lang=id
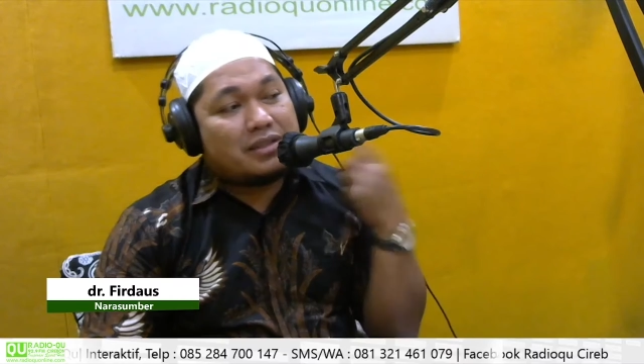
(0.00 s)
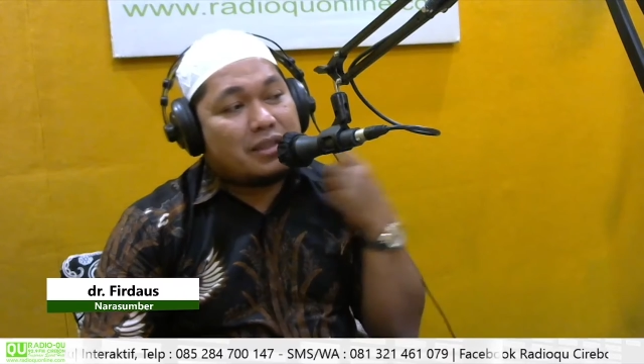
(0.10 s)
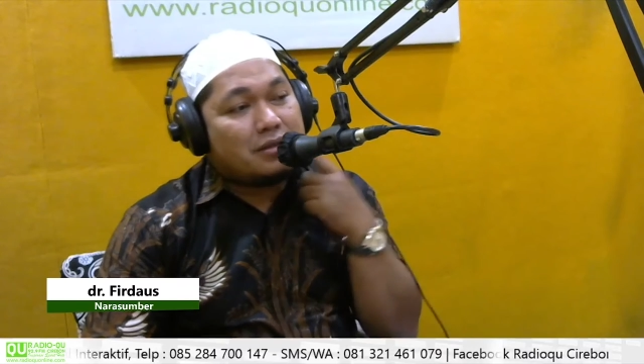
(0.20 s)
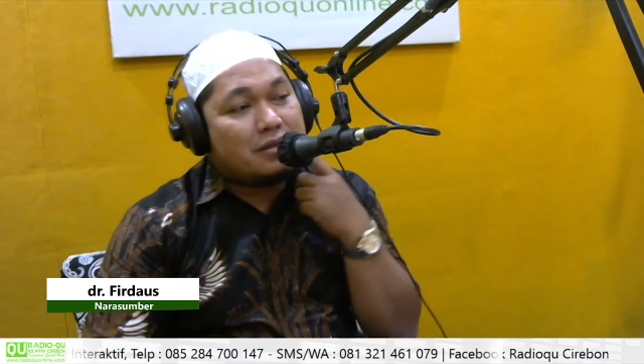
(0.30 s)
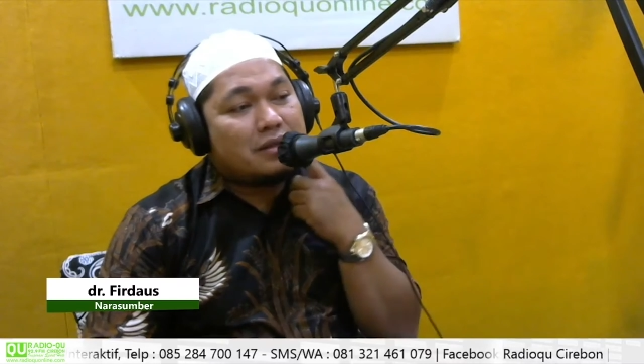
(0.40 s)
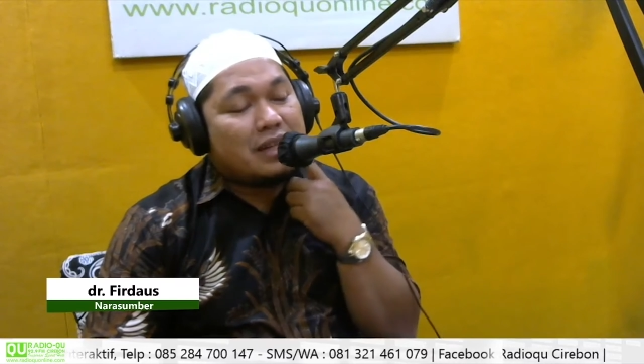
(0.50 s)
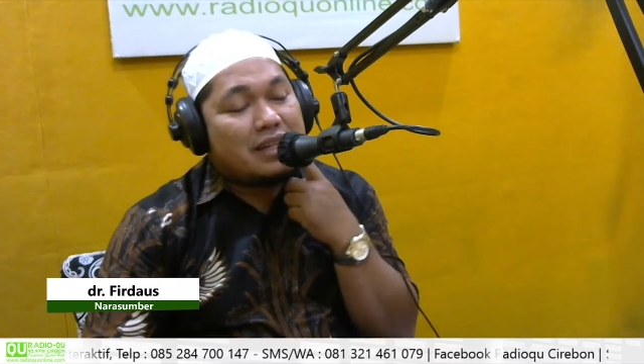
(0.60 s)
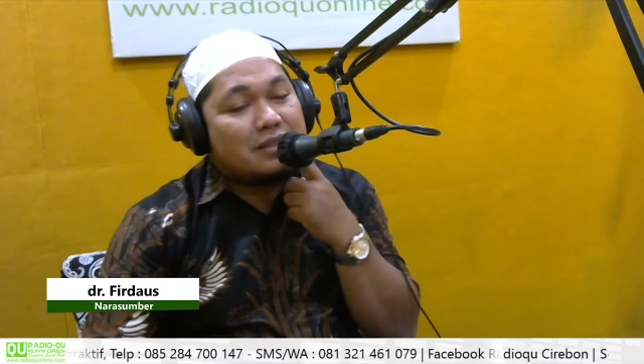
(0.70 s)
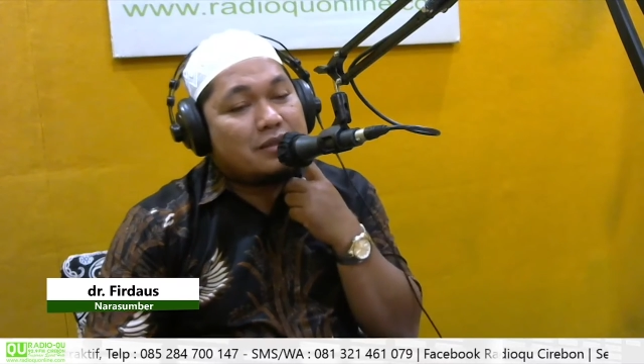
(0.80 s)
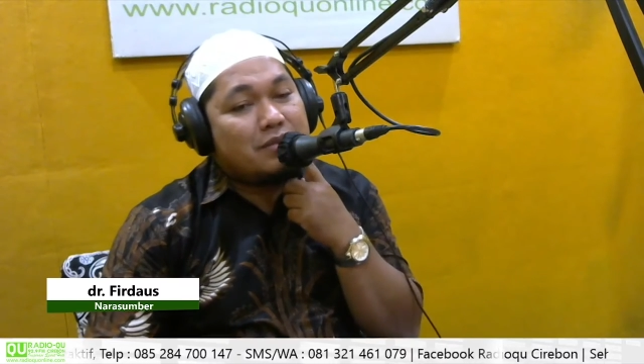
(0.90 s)
saya suruh
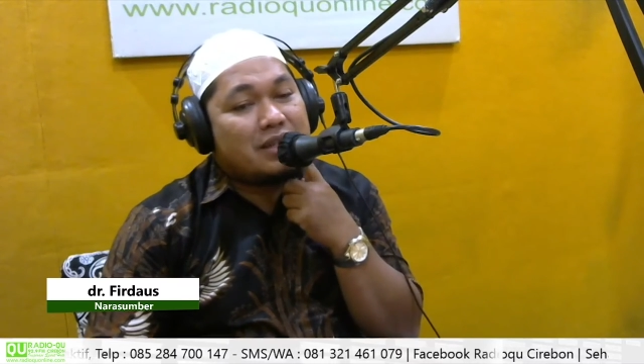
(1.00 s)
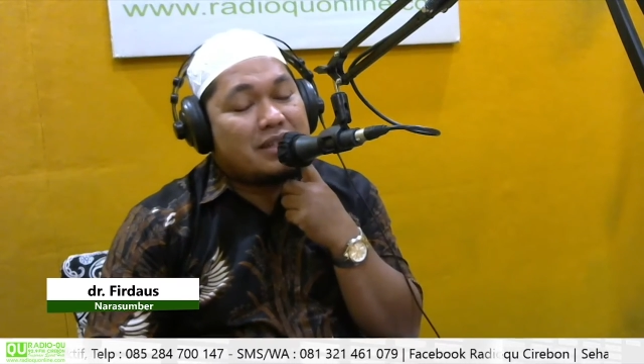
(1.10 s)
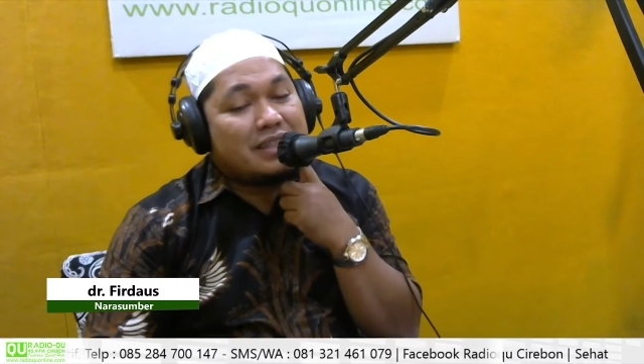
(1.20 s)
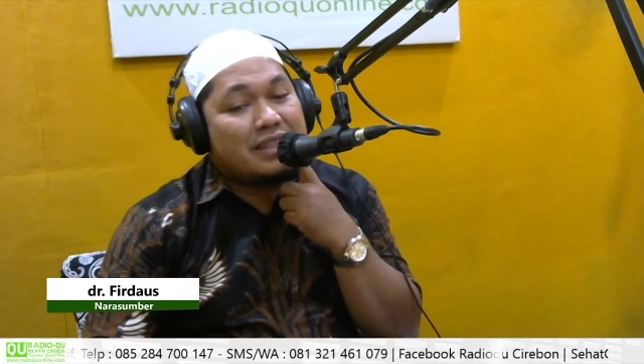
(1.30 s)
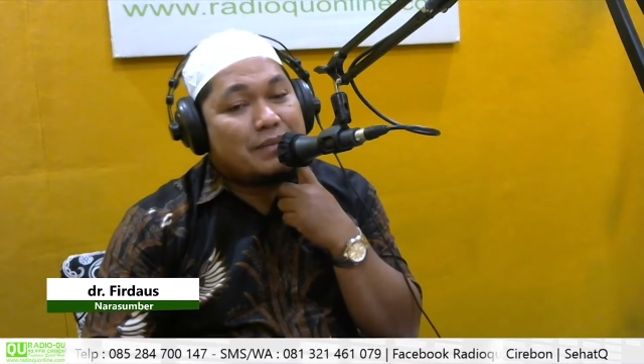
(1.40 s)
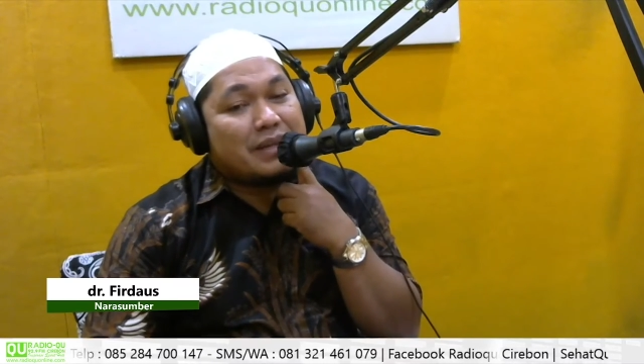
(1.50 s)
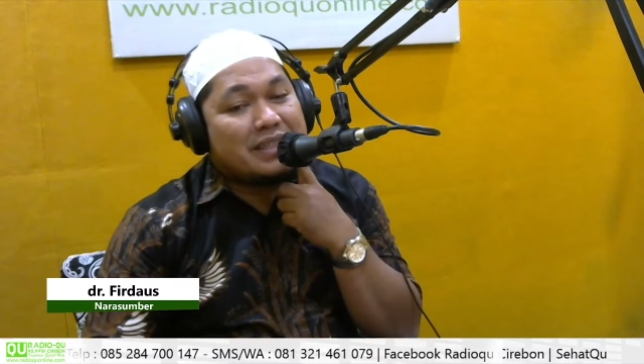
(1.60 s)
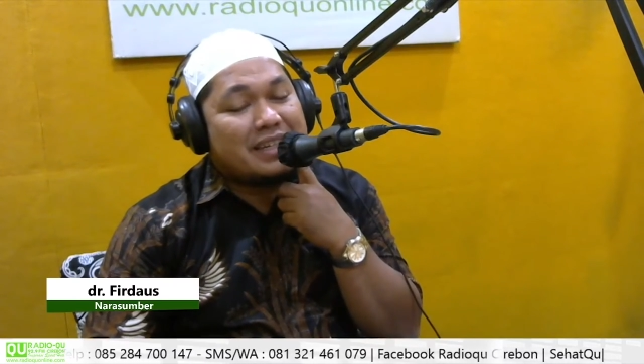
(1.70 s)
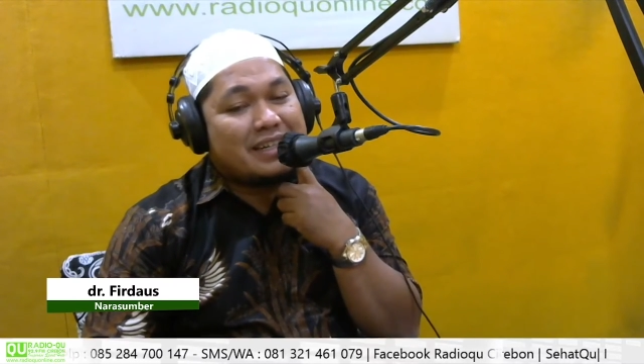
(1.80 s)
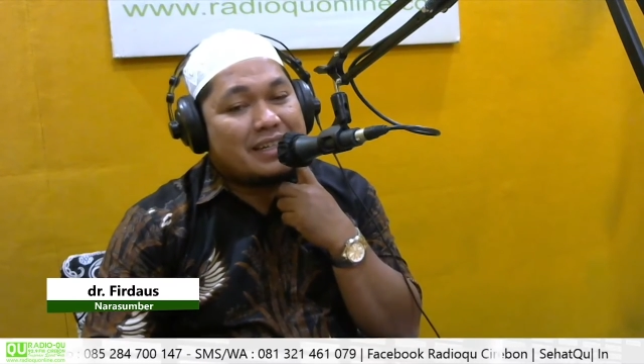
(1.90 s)
gali sumur, iya. ya
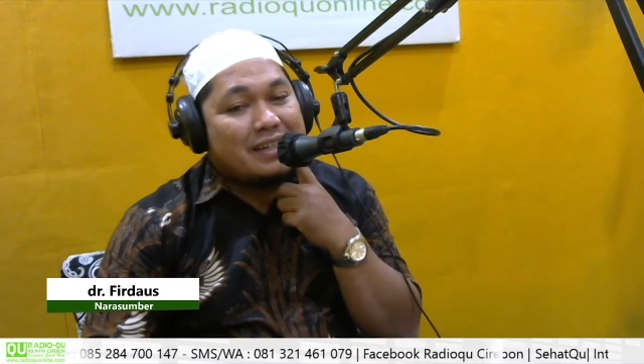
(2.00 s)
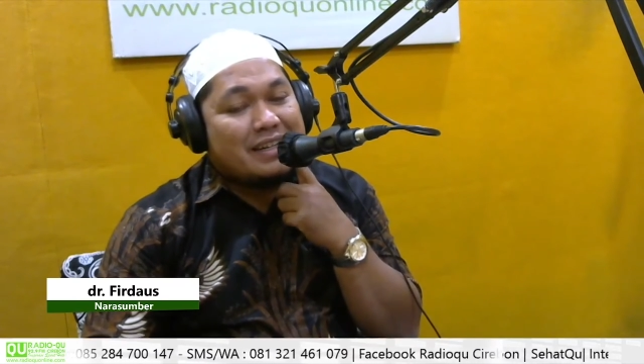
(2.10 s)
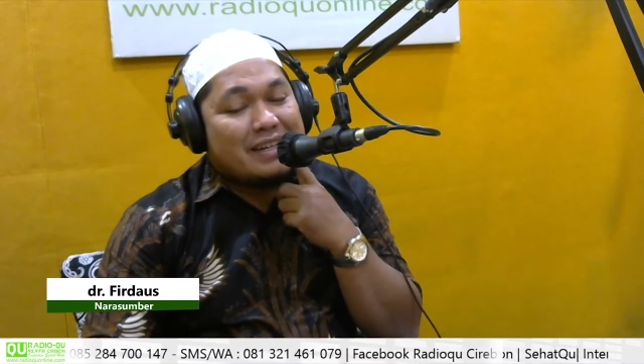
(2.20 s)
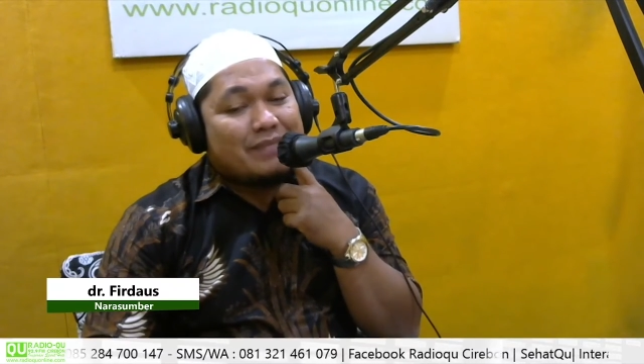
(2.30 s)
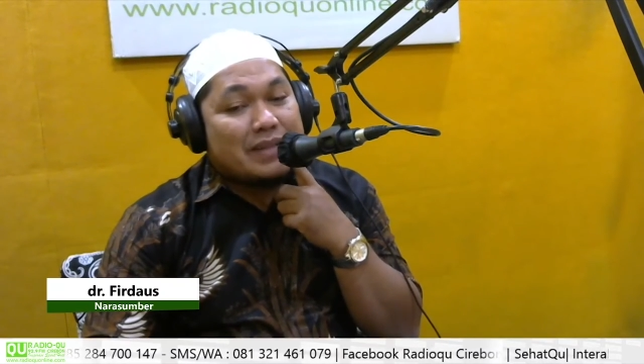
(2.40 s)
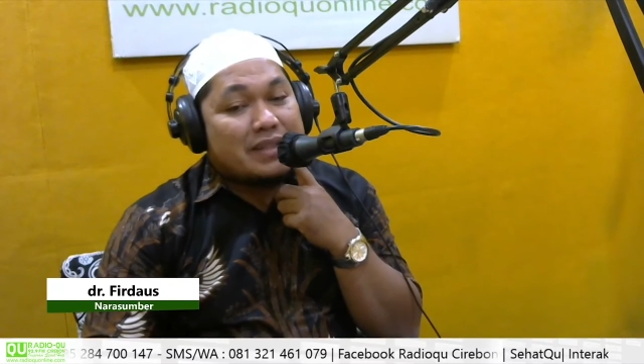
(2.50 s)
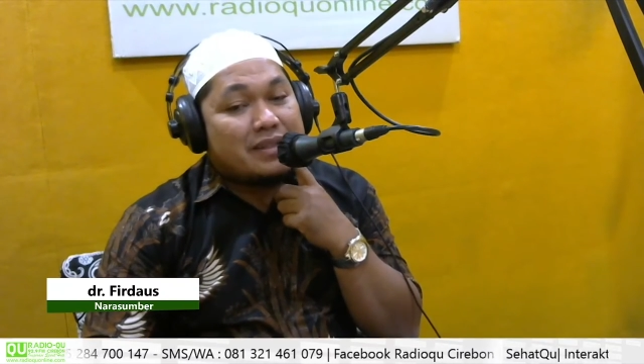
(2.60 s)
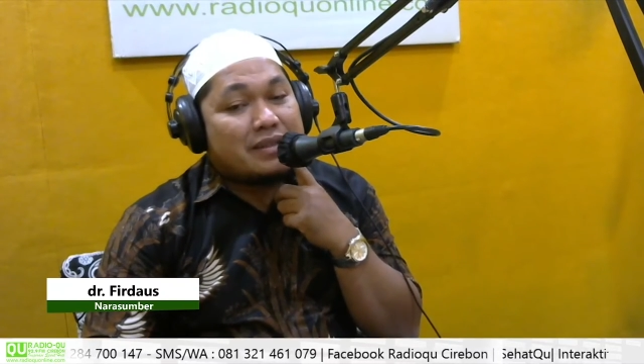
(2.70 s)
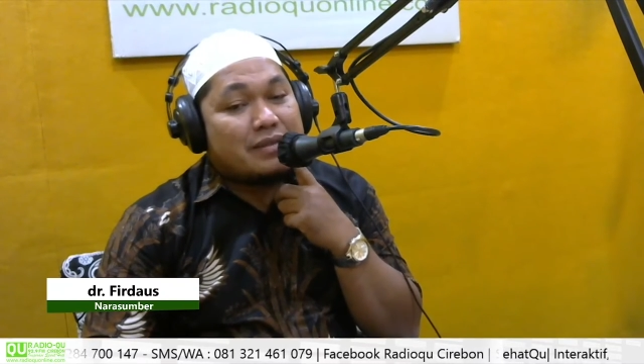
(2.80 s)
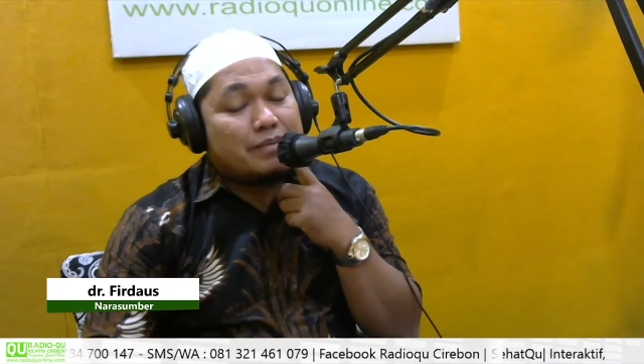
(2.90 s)
pasti akan besok
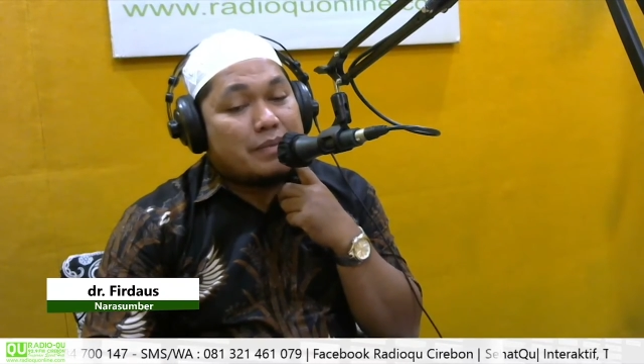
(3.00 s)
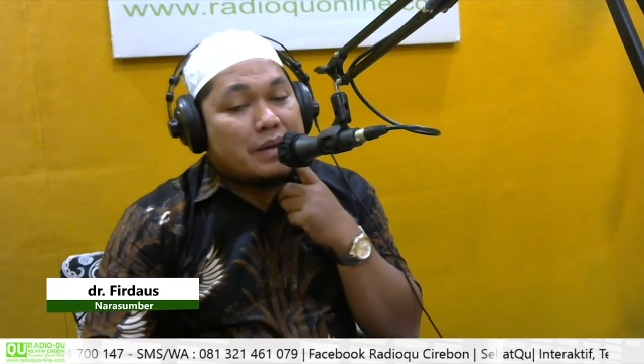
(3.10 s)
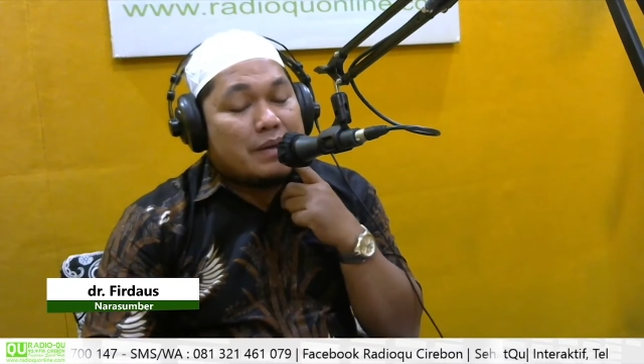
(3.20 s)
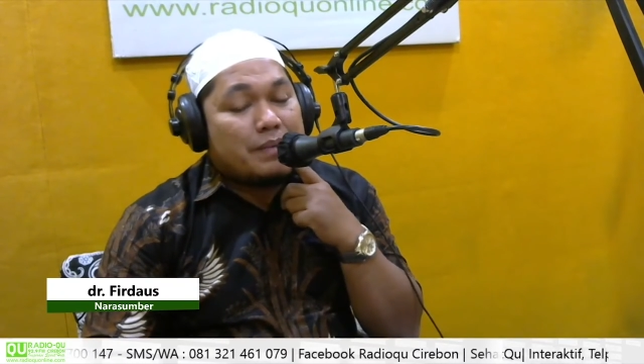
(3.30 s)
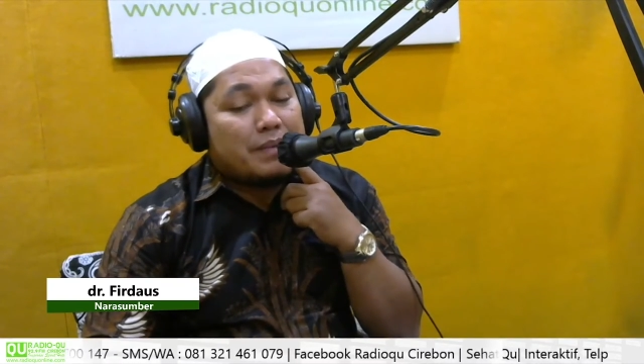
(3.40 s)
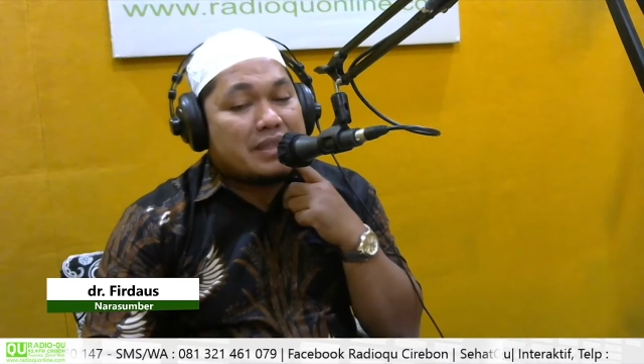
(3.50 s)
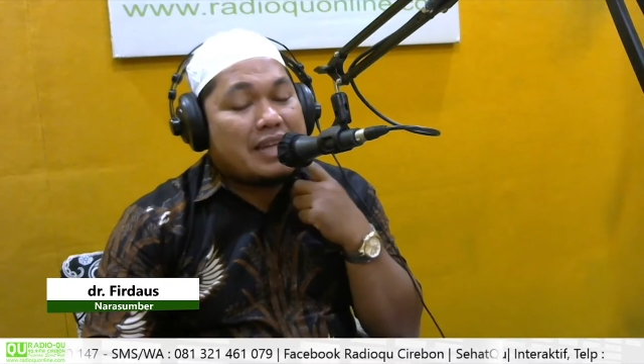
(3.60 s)
gali sumur tuh pasti